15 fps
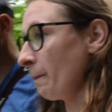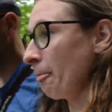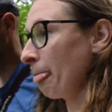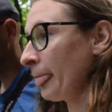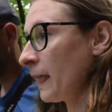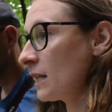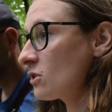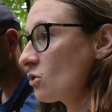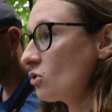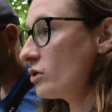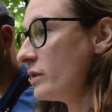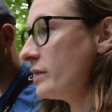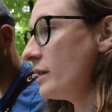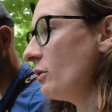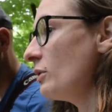Hum, qu'est-ce que je
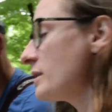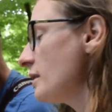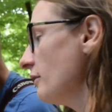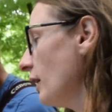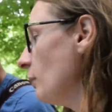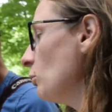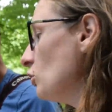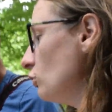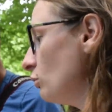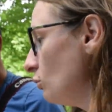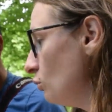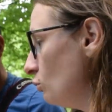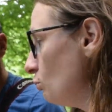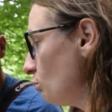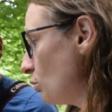disais Ouais, c'est vraiment une,
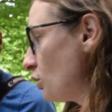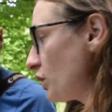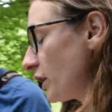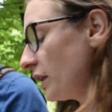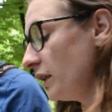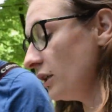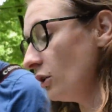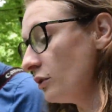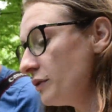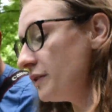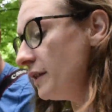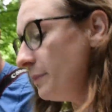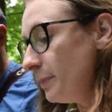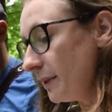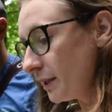boucherie euh,
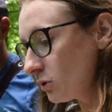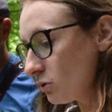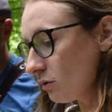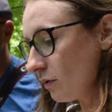typique, tu